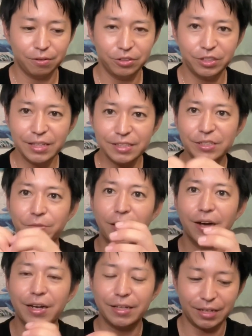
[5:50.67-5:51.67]
2つに分
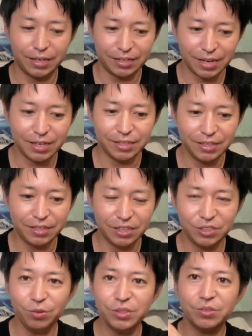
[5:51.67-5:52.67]
かれていない
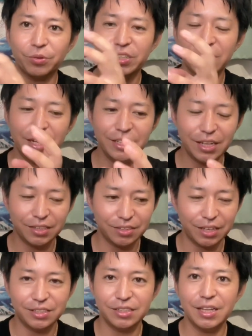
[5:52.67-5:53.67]
1つの光だっ
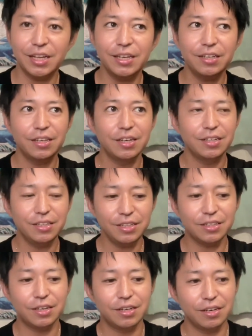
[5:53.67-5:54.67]
た時代
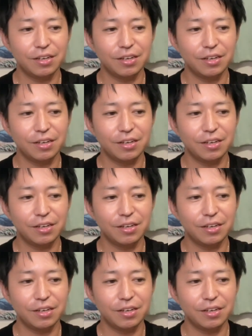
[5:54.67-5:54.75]
に、